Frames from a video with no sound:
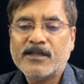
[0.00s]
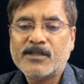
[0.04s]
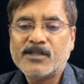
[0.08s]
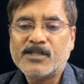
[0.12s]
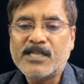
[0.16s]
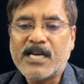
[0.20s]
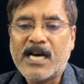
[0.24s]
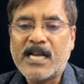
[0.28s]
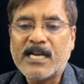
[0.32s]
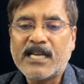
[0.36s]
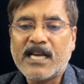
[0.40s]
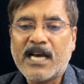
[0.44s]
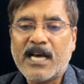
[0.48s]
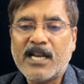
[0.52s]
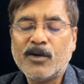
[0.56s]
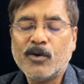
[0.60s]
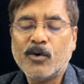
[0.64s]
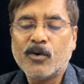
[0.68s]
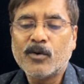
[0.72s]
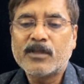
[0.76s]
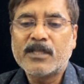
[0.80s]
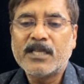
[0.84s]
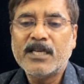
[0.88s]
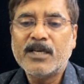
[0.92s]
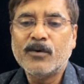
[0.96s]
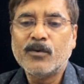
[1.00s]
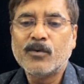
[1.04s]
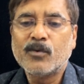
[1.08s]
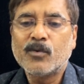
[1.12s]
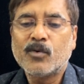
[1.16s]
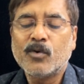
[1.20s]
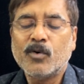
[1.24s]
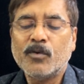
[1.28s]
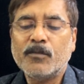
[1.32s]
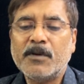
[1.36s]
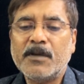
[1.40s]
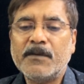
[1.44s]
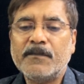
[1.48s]
जानकार लोग थे
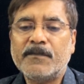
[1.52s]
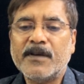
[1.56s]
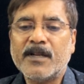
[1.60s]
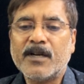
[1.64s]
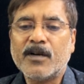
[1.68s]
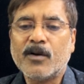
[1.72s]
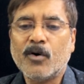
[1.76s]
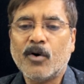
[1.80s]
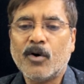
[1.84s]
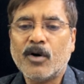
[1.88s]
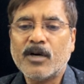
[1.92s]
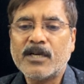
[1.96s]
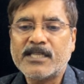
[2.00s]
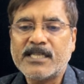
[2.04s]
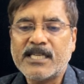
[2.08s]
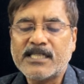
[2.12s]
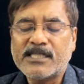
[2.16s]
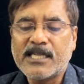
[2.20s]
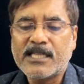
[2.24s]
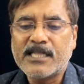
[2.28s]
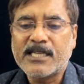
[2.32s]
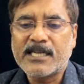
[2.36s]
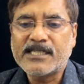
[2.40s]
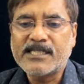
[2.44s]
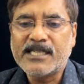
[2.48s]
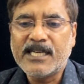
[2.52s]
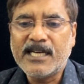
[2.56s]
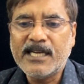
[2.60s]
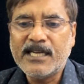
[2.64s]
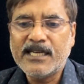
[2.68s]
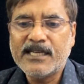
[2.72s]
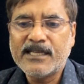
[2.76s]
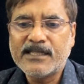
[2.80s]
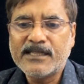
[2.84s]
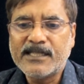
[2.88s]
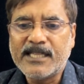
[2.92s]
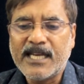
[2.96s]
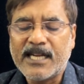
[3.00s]
उनको भी फिर गॉड जैसा दर्जा
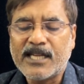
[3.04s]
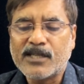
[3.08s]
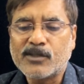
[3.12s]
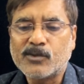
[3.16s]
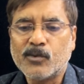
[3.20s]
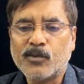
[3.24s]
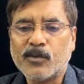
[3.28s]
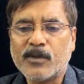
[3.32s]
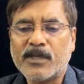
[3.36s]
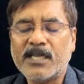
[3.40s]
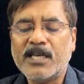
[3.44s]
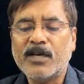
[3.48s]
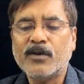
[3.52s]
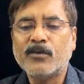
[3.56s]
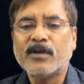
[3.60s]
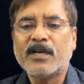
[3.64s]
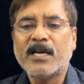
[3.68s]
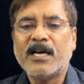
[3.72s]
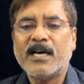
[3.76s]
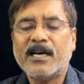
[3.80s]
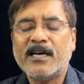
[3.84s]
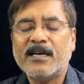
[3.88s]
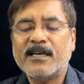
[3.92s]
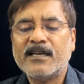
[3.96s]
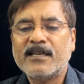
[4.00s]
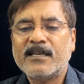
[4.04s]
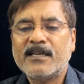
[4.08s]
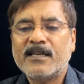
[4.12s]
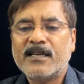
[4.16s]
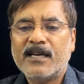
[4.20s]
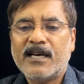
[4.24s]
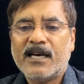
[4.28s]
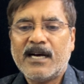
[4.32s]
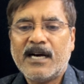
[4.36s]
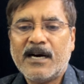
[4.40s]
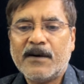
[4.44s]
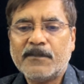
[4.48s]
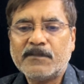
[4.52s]
देना शुरू किया उनका
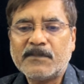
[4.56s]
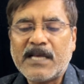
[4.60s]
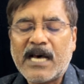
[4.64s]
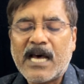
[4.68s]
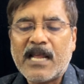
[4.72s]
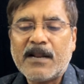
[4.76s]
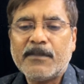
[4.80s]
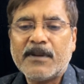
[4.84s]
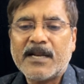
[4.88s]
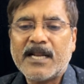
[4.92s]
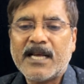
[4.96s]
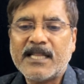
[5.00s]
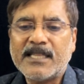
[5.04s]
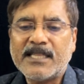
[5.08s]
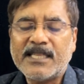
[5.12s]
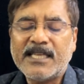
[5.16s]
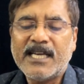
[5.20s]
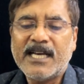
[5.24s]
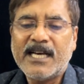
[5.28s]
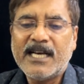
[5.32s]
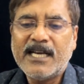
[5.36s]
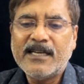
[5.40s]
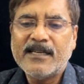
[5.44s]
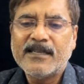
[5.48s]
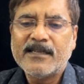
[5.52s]
अवतार बना दिया